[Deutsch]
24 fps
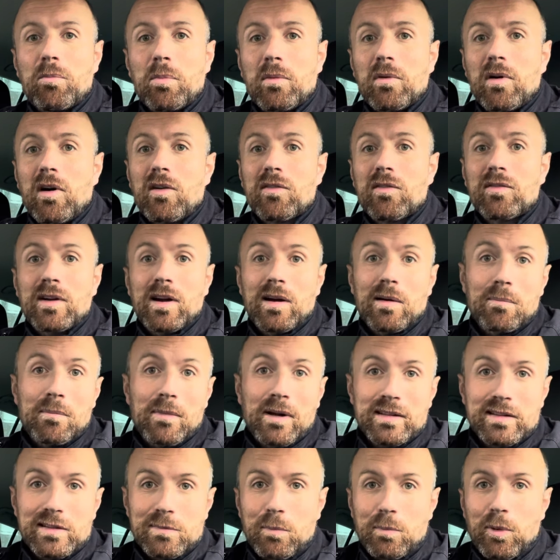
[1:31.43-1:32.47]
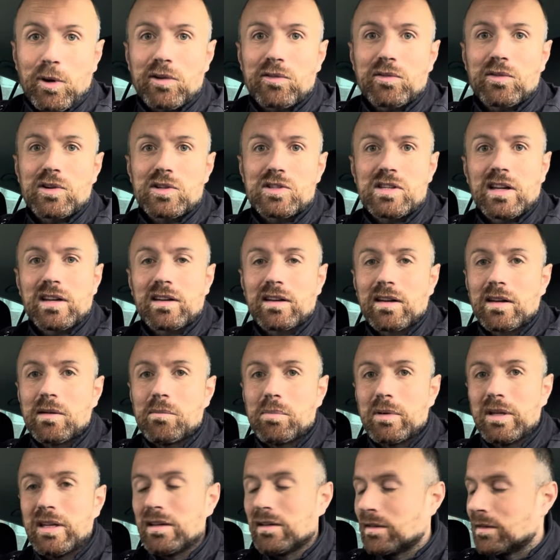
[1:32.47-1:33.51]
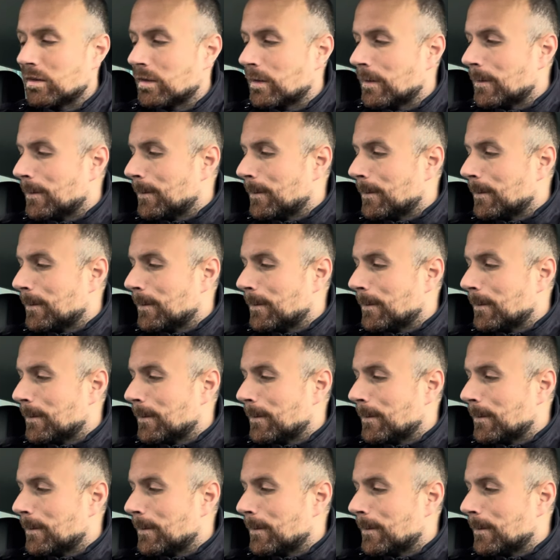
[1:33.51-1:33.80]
Aufgaben als Sportvorstand entbinden